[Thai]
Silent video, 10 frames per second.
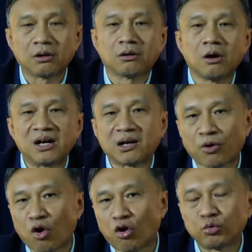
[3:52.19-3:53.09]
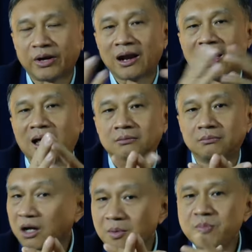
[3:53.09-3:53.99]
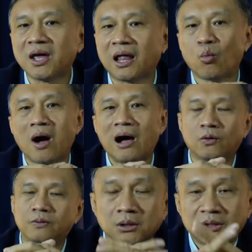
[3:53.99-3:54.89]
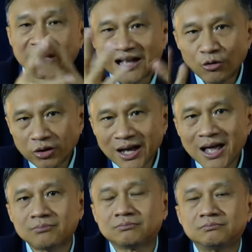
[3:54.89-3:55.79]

ก็เหมือนกับของอยู่ในร้าน มันก็ไม่มีอะไรว้าว แต่ทางคนข้าม